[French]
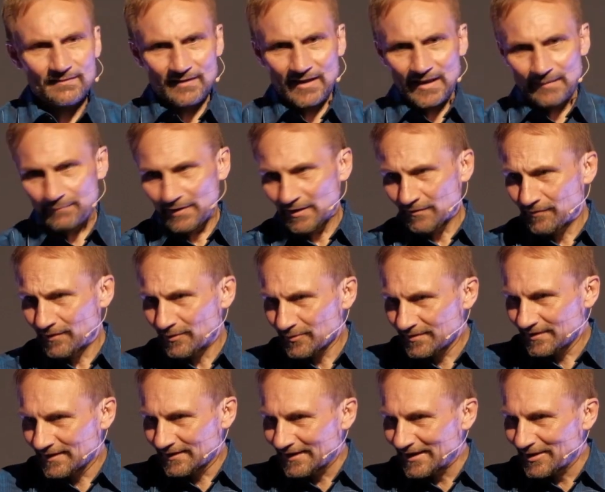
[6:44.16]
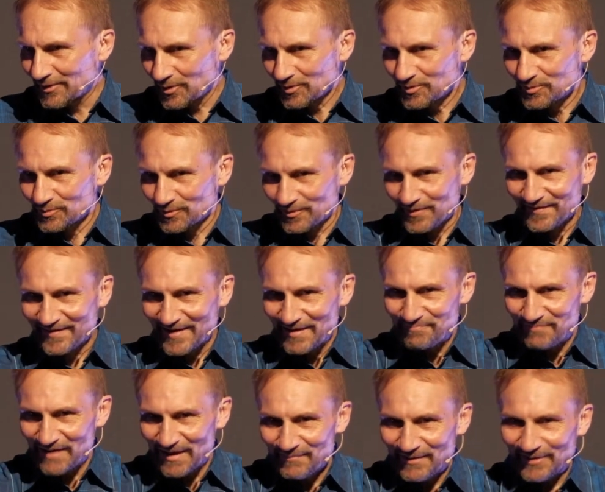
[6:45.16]
et parfois aussi a le retour on ne sait
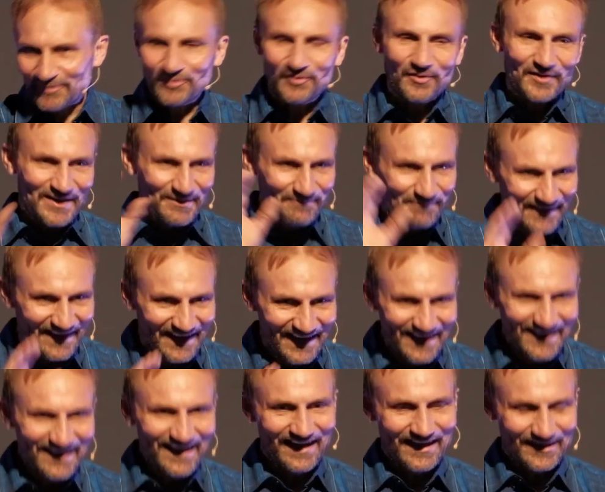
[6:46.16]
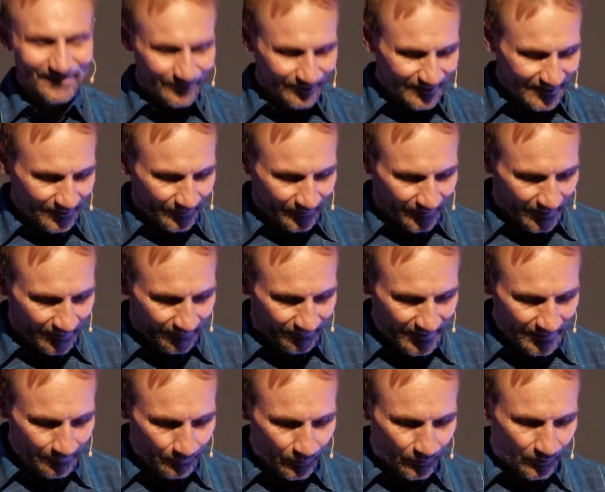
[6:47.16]
pas, mais en tout cas, on est prêt à donner notre
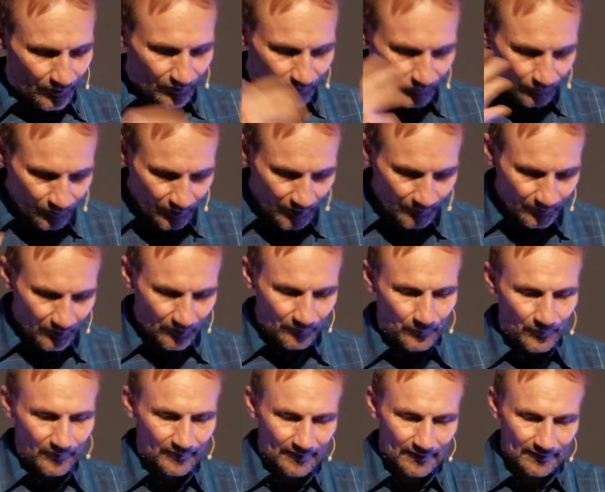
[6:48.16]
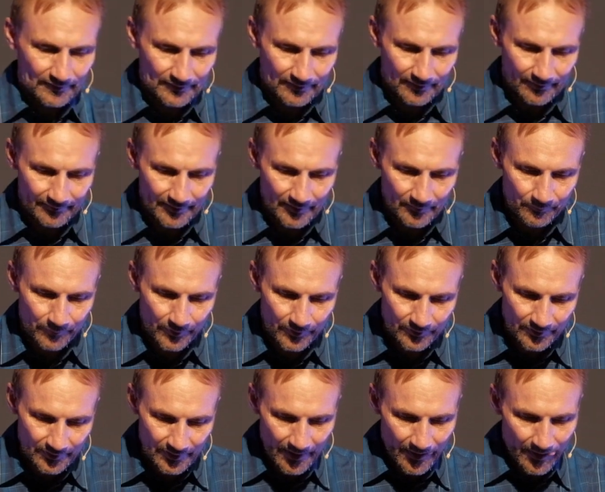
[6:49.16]
vie pour que tout le monde puisse entendre cette
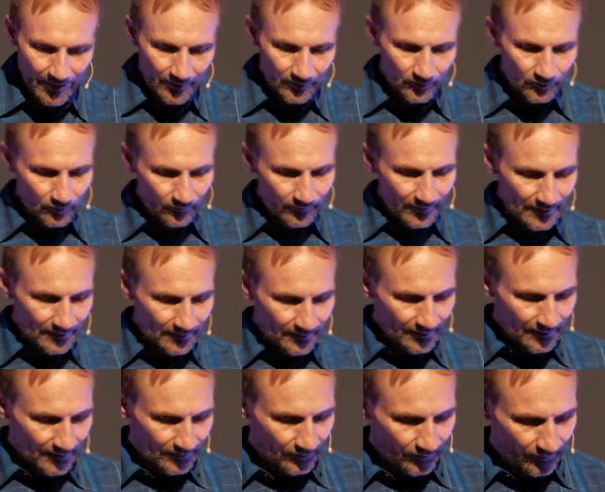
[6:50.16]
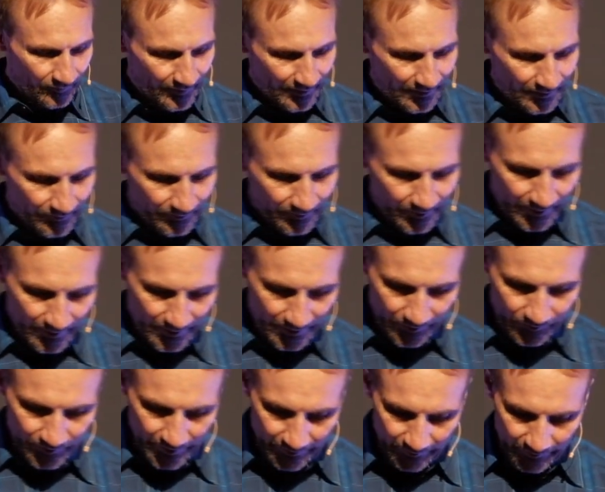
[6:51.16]
bonne nouvelle du salut
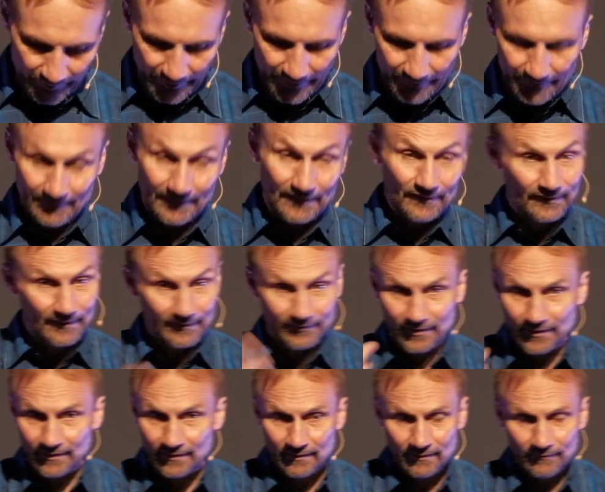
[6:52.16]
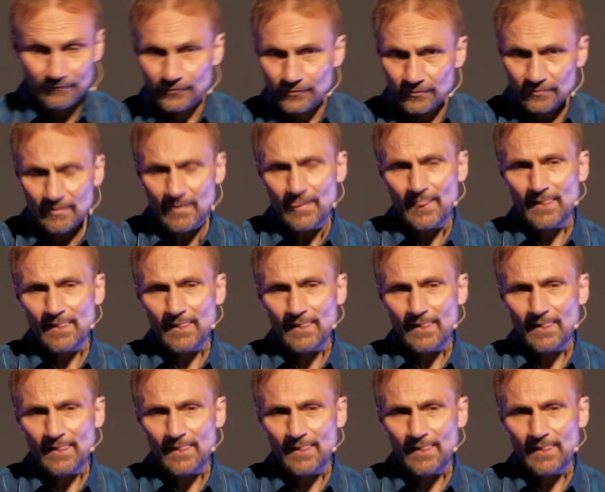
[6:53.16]
en Jésus-Christ. D'ailleurs, ça se vu